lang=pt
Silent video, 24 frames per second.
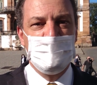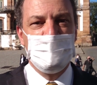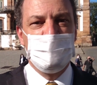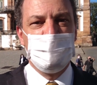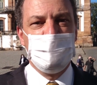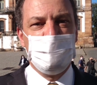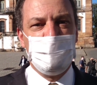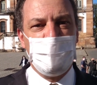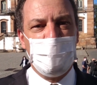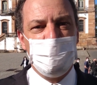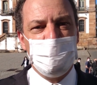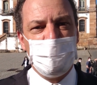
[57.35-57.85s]

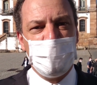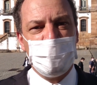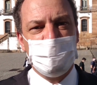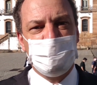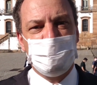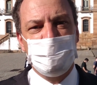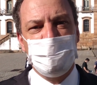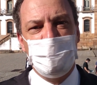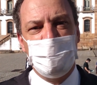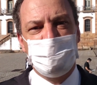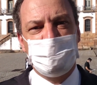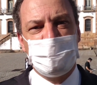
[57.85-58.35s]
No
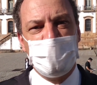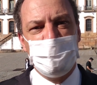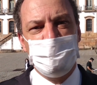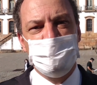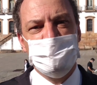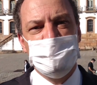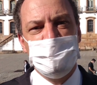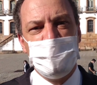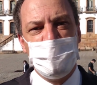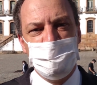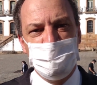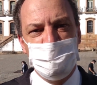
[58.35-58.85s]
momento não
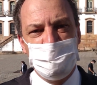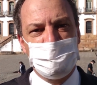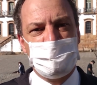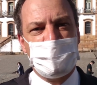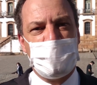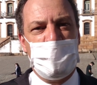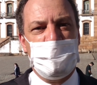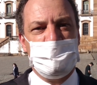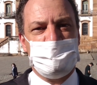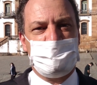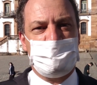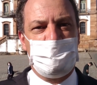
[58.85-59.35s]
temos nenhum
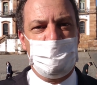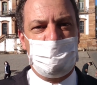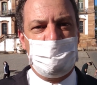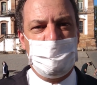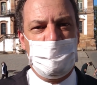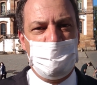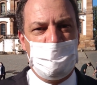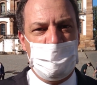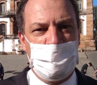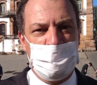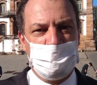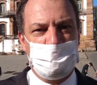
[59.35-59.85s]
caso
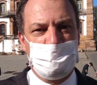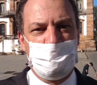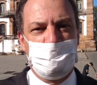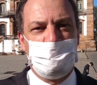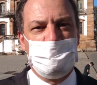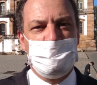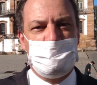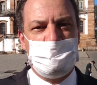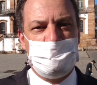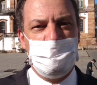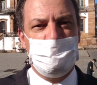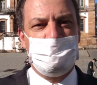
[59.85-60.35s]
confirmado no
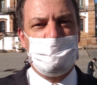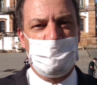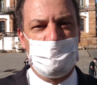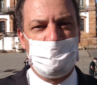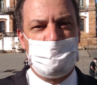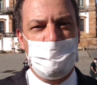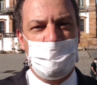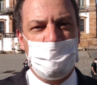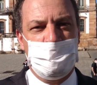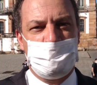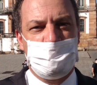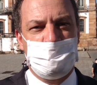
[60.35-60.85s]
município de Ouro
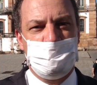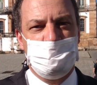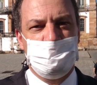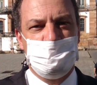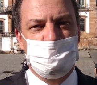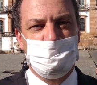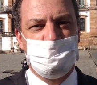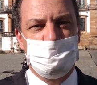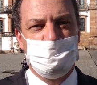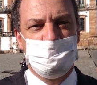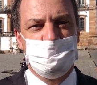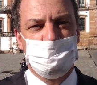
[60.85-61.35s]

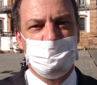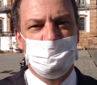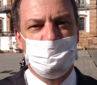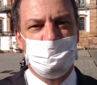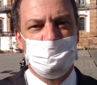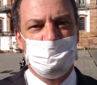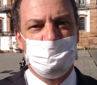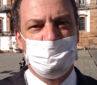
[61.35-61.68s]
Preto.